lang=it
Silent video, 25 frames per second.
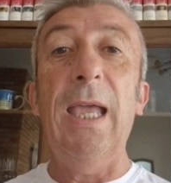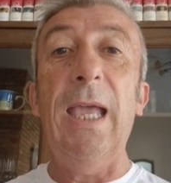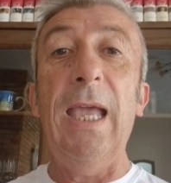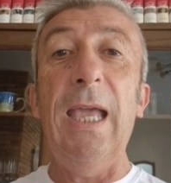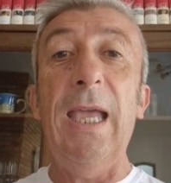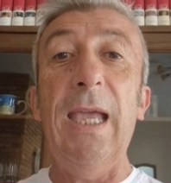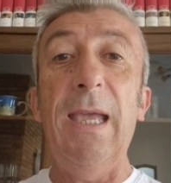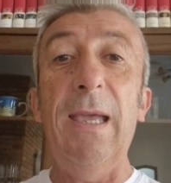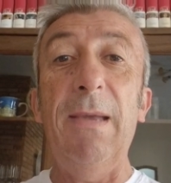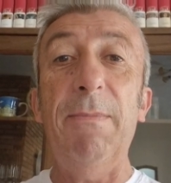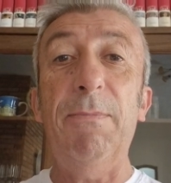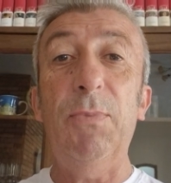
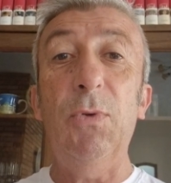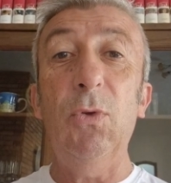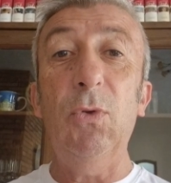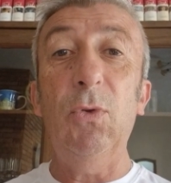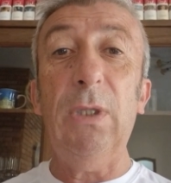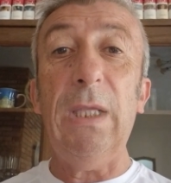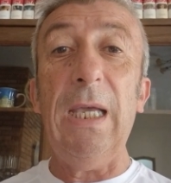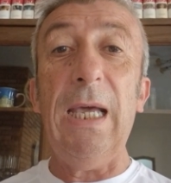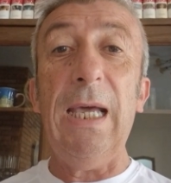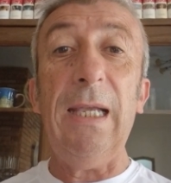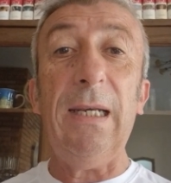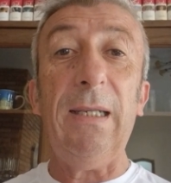E
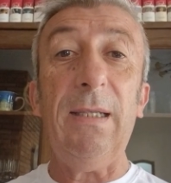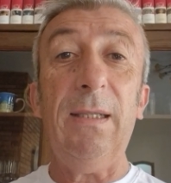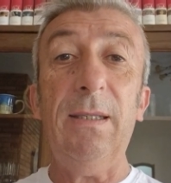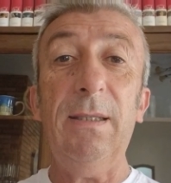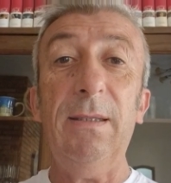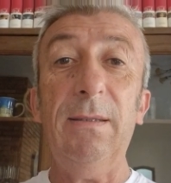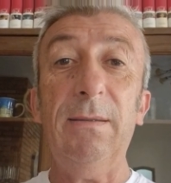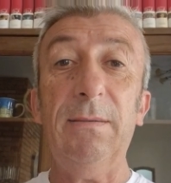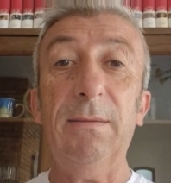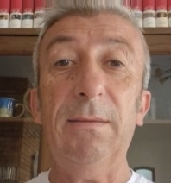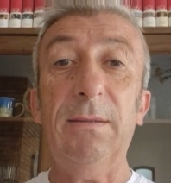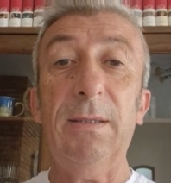più
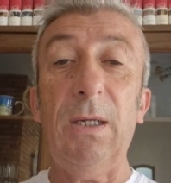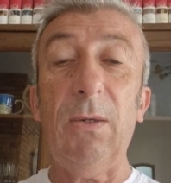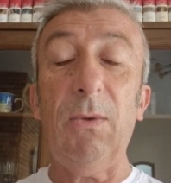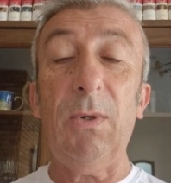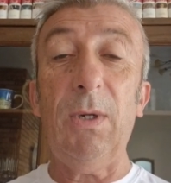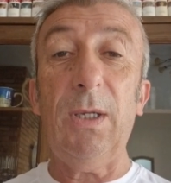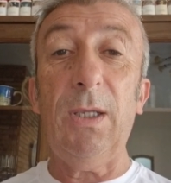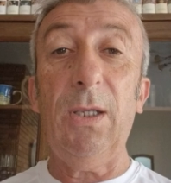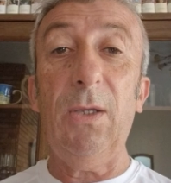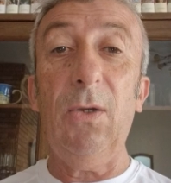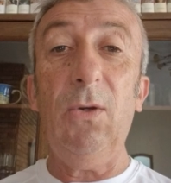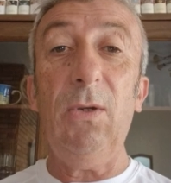tardi,
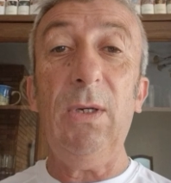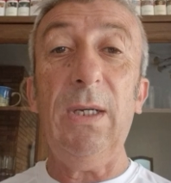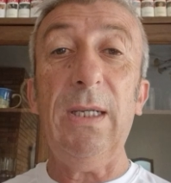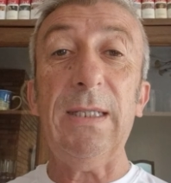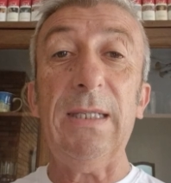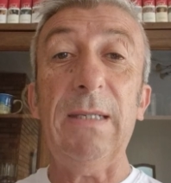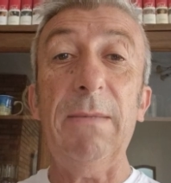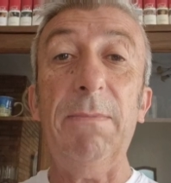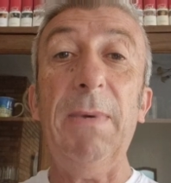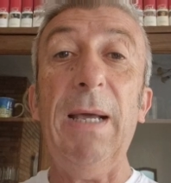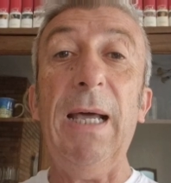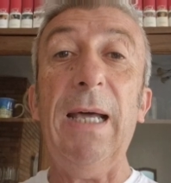tra qualche
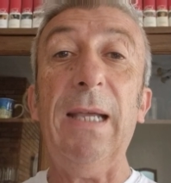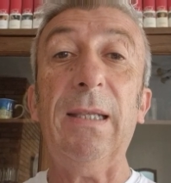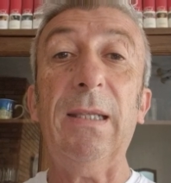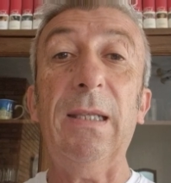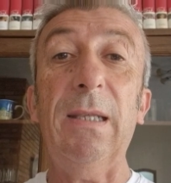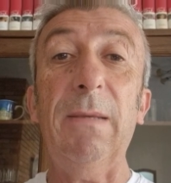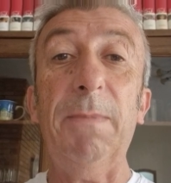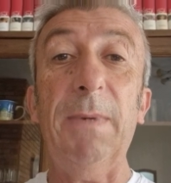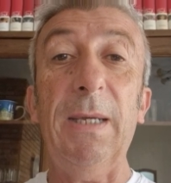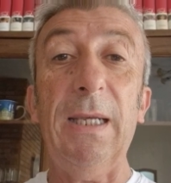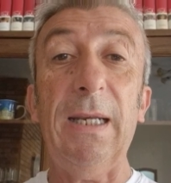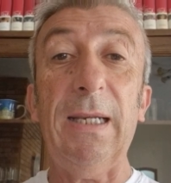ora, si
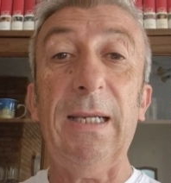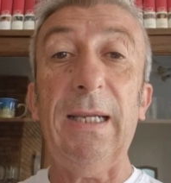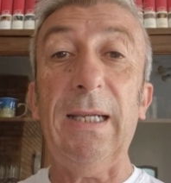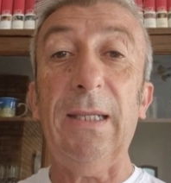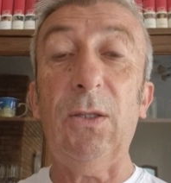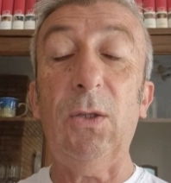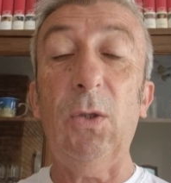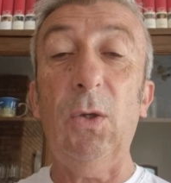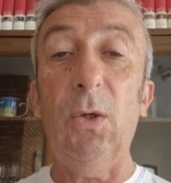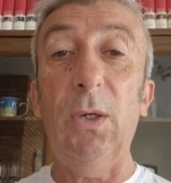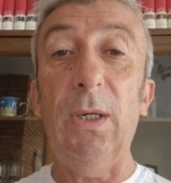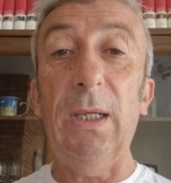parte per
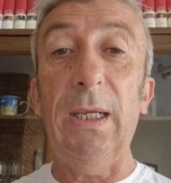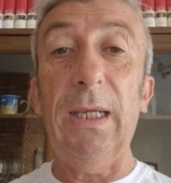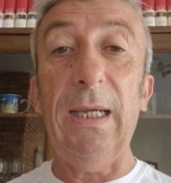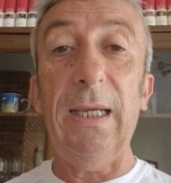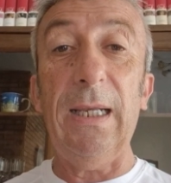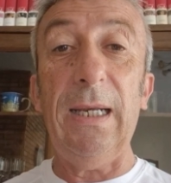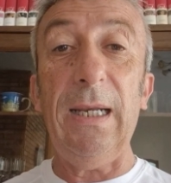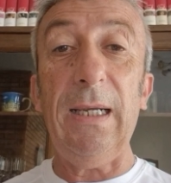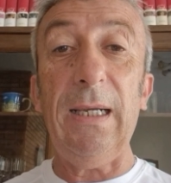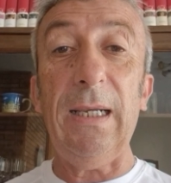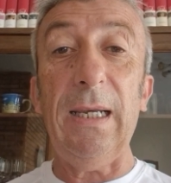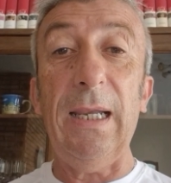
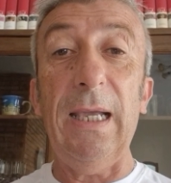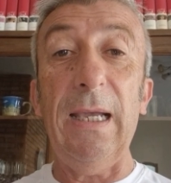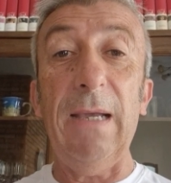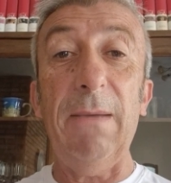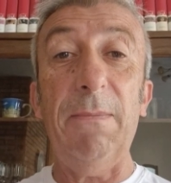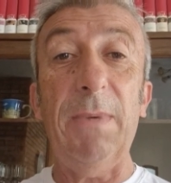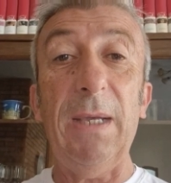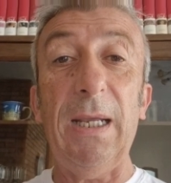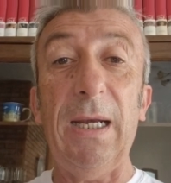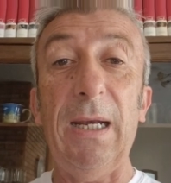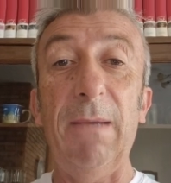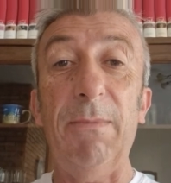Cattolica
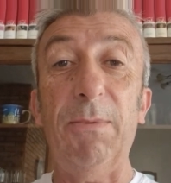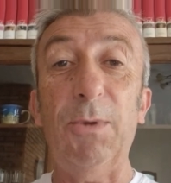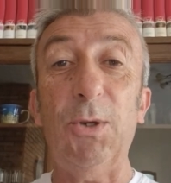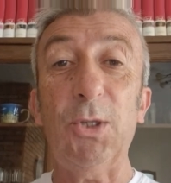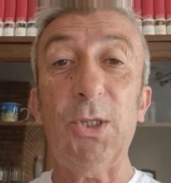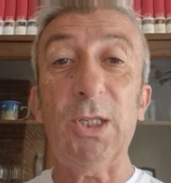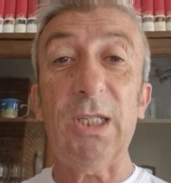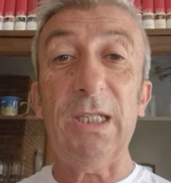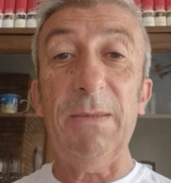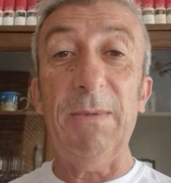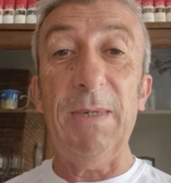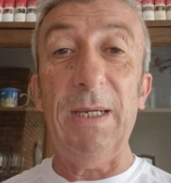Eraclea per la
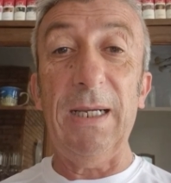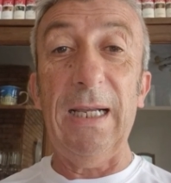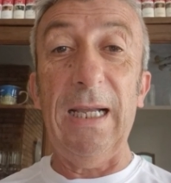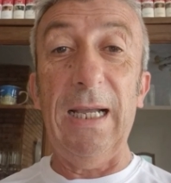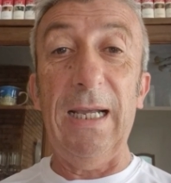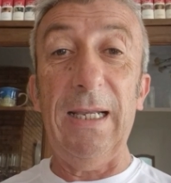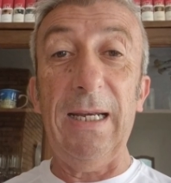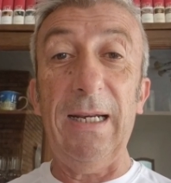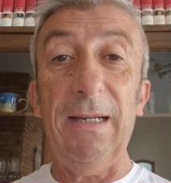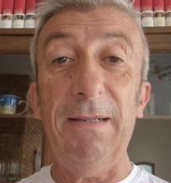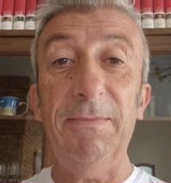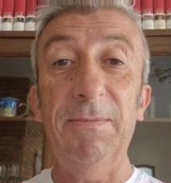prossima
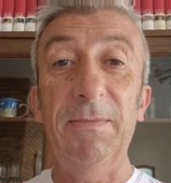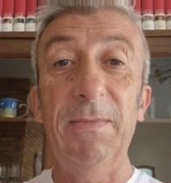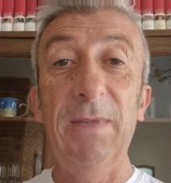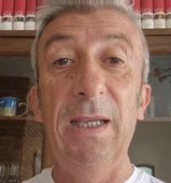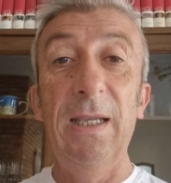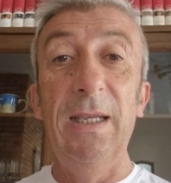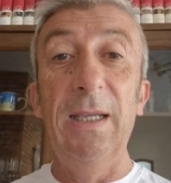gara.